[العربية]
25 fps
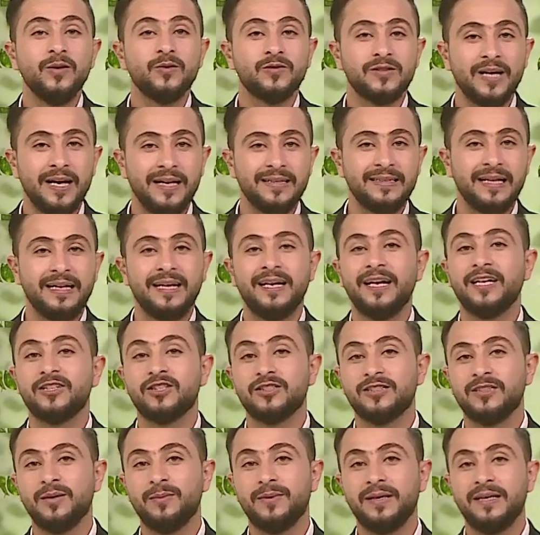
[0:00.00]
يساعد العلاج
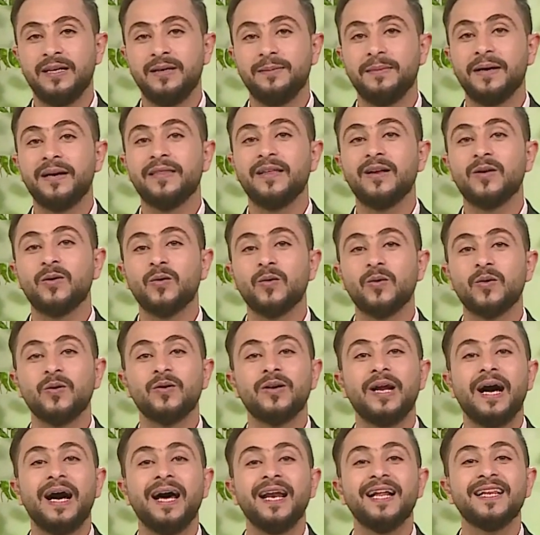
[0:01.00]
الطبيعي مرضى
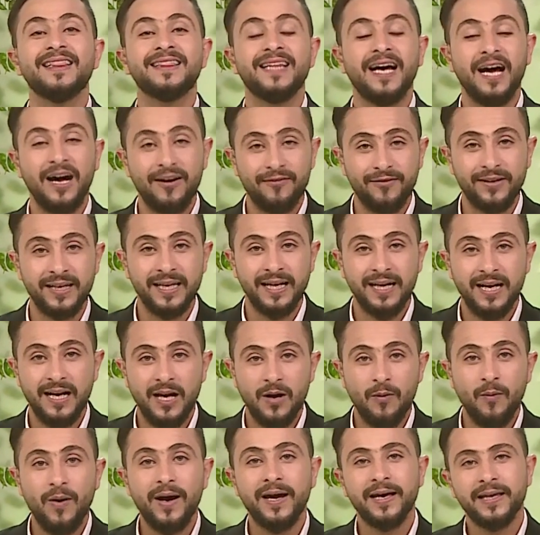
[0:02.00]
الكورونا على التعافي
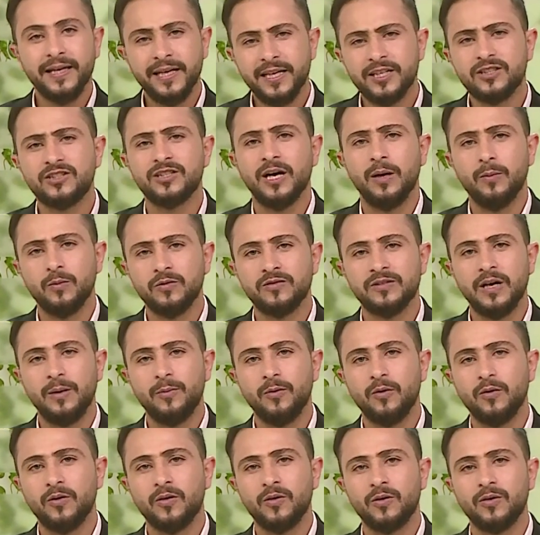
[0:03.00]
ويلجأ
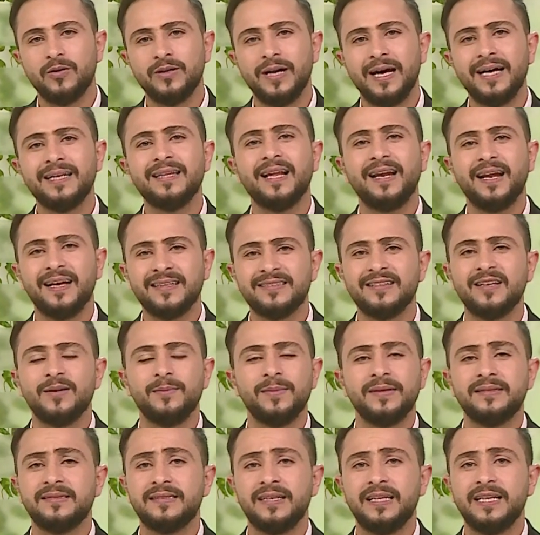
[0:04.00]
مصابو كورونا إلى العزل
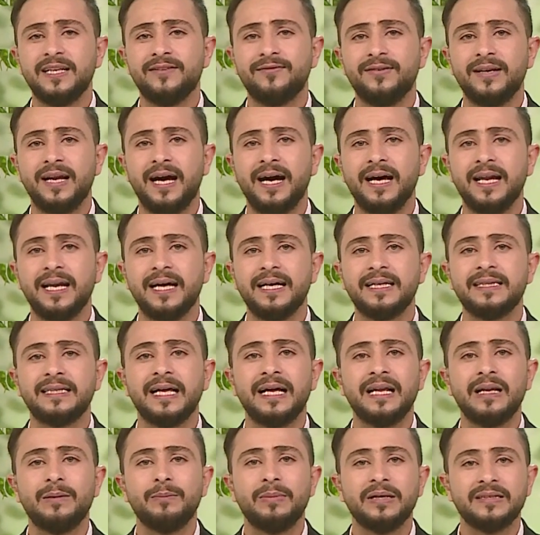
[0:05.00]
المنزلي في الحالات
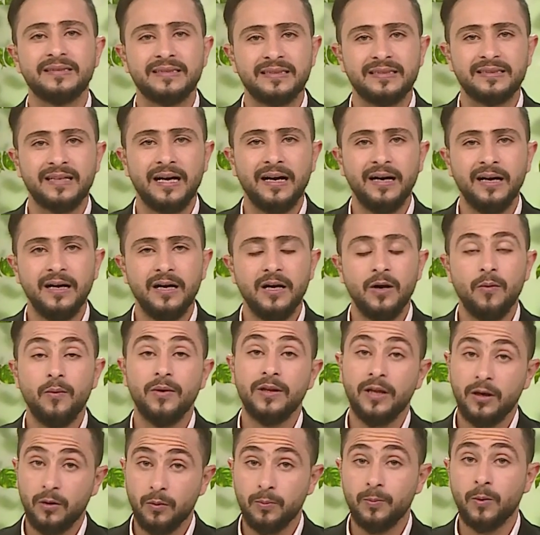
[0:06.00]
البسيطة
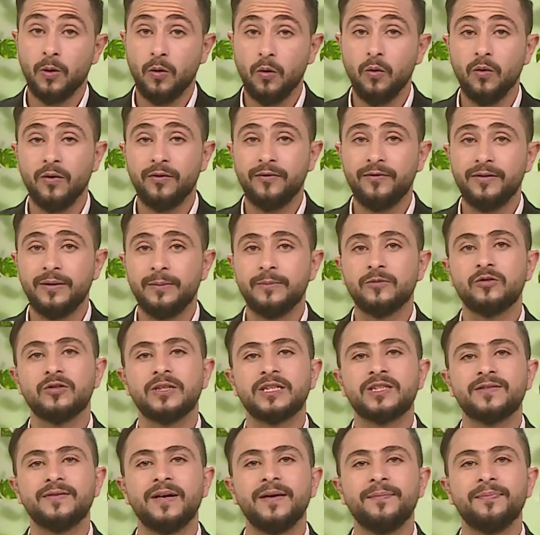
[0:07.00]
وإلى المكوث في
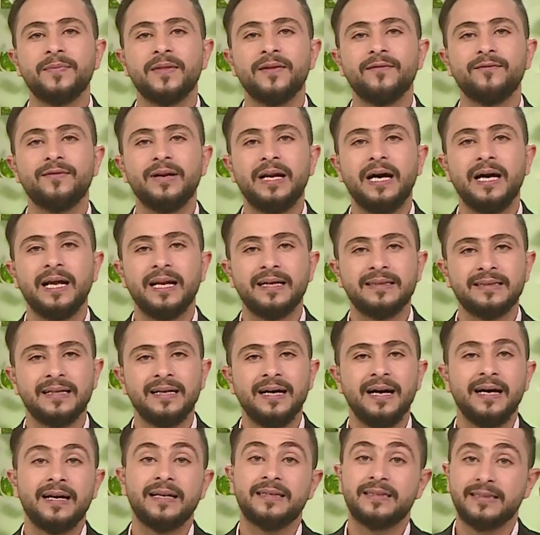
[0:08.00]
المستشفى في الحالات
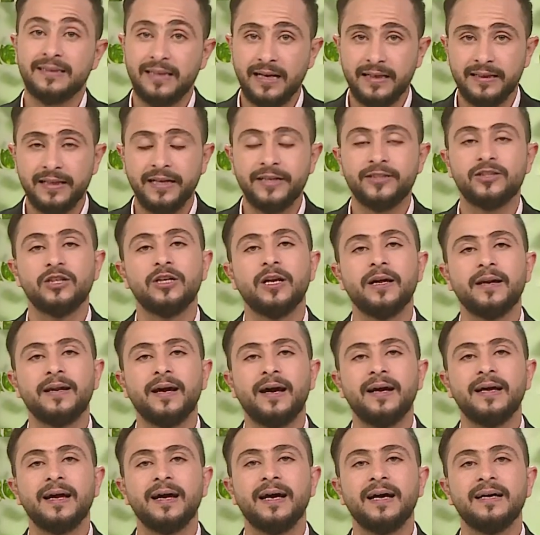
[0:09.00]
التي تحتاج إلى
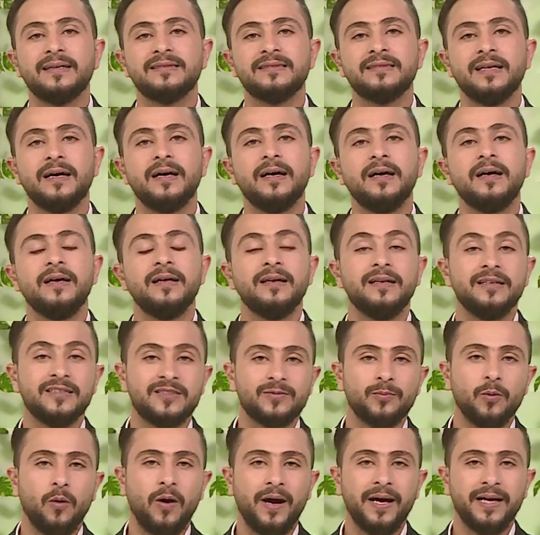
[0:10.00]
رعاية خاصة
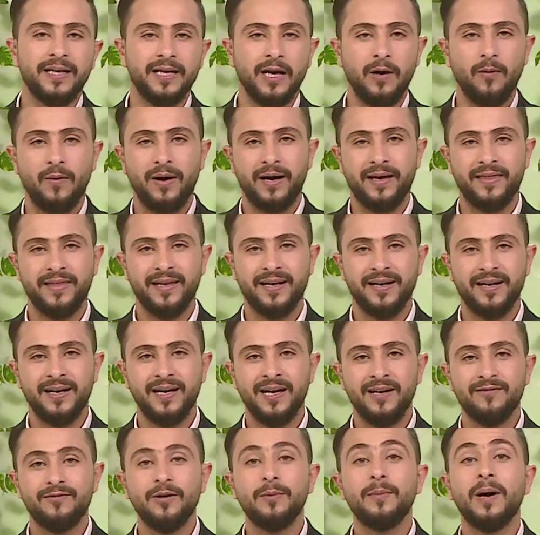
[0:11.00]
لأسبوعين أو أكثر
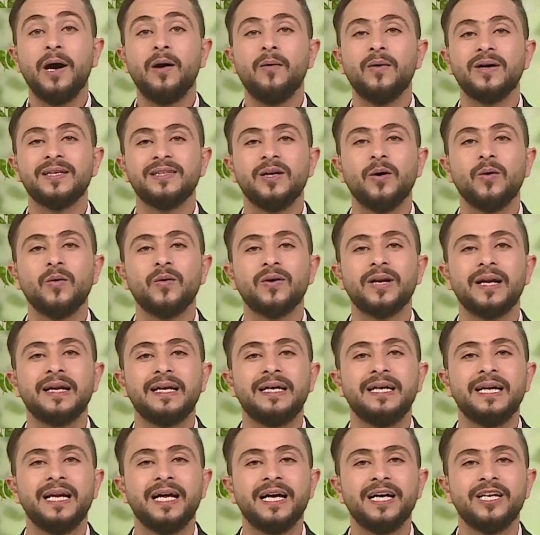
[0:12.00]
فما هو دور
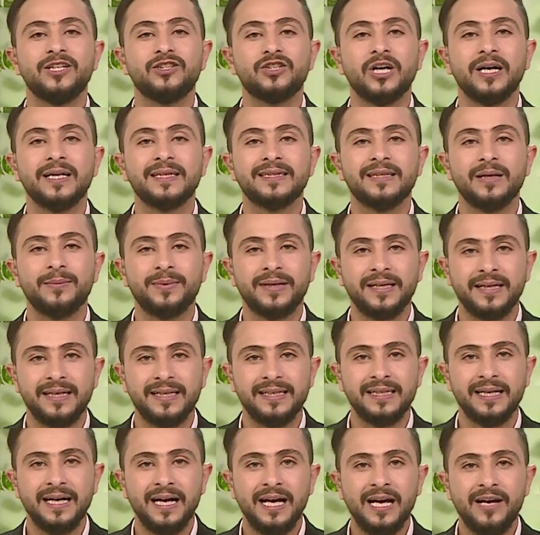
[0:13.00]
العلاج
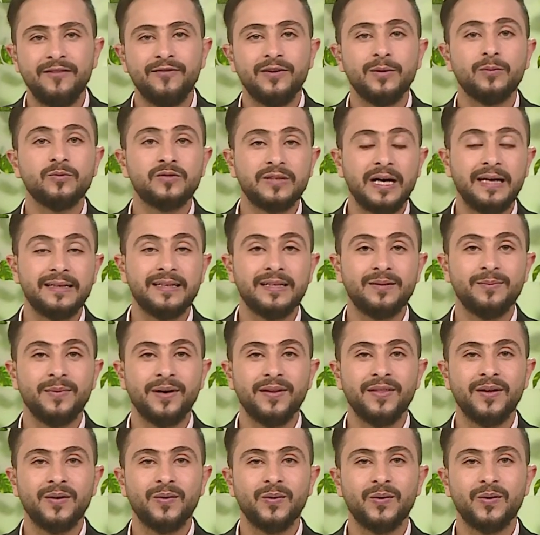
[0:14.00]
الطبيعي في مساعدة
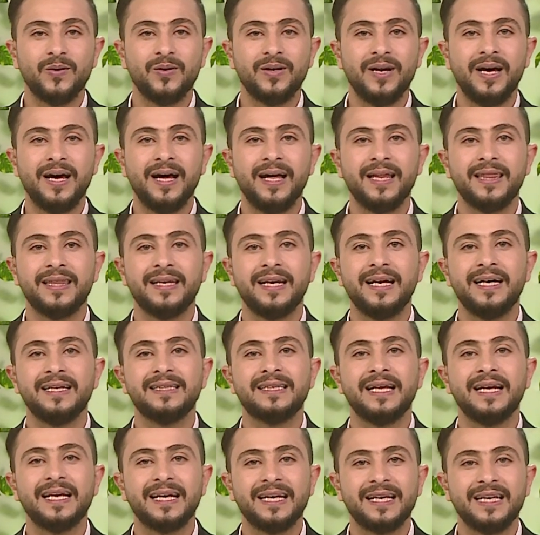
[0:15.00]
مرضى كورونا أثناء
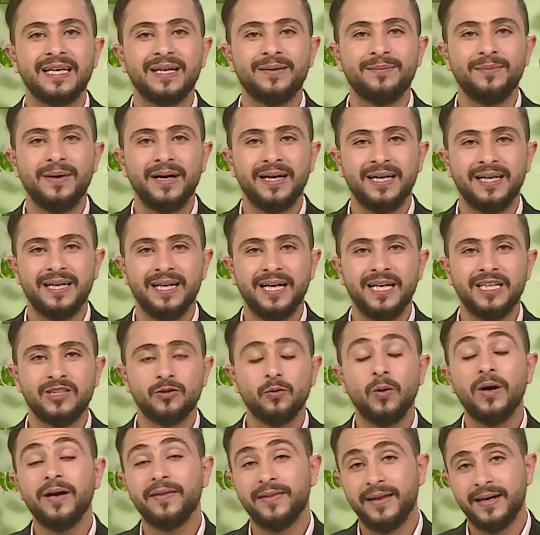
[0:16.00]
تلقيهم العلاج
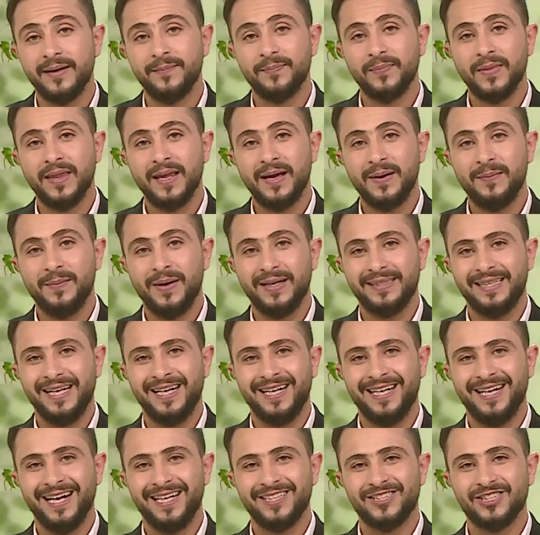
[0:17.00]
وأيضا بعد
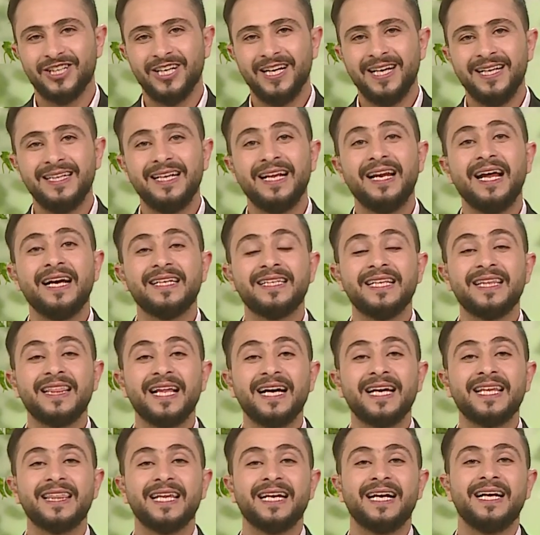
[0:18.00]
العلاج للحديث
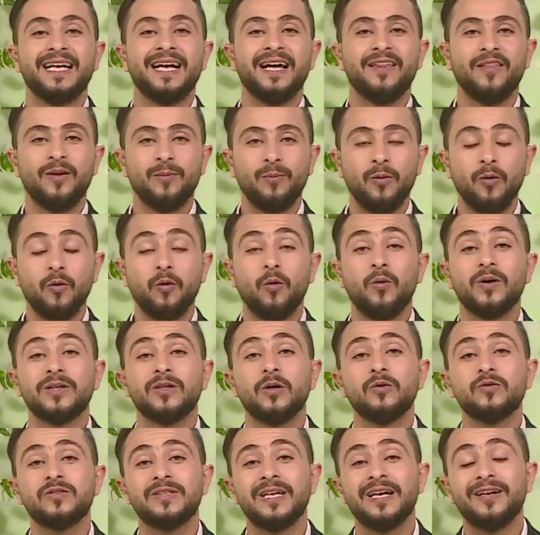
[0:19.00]
أكثر عن هذا الموضوع
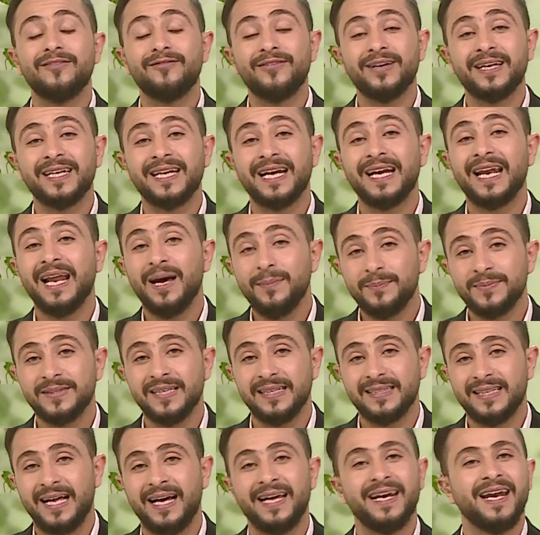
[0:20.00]
وتوصيل الفكرة
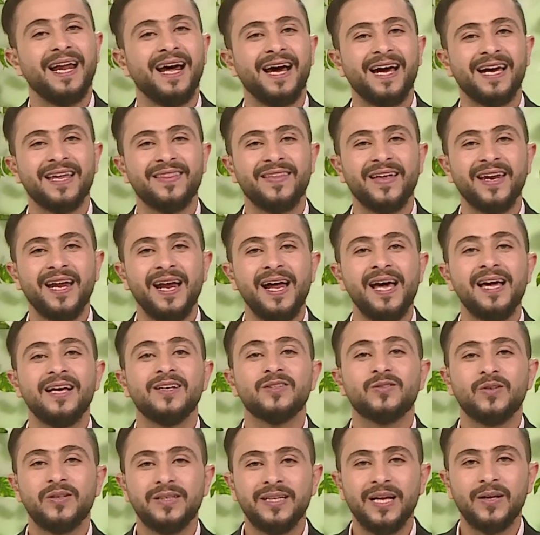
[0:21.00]
الأبسط عنه أيضا
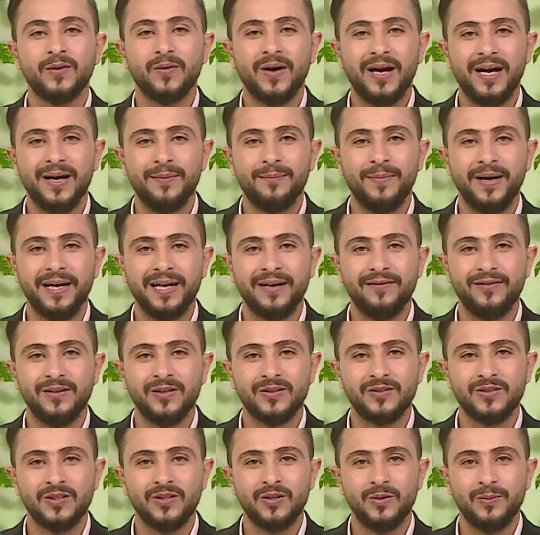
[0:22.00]
يسعدنا نرحب معنا في
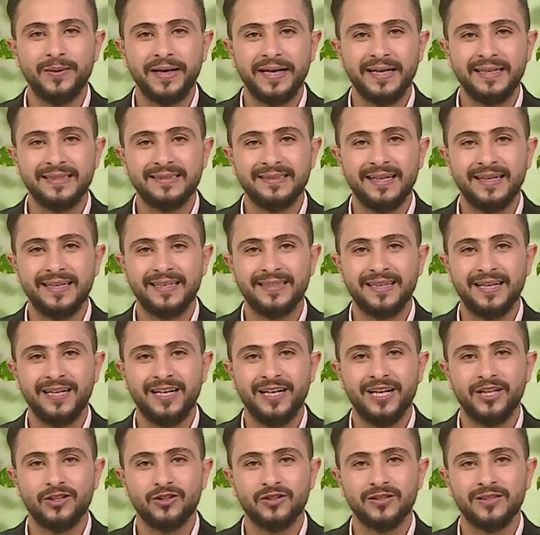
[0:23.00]
الاستوديو بإخصائية
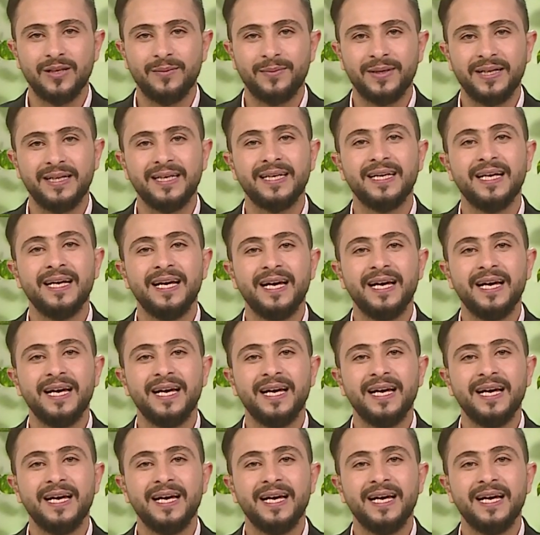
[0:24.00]
العلاج الطبيعي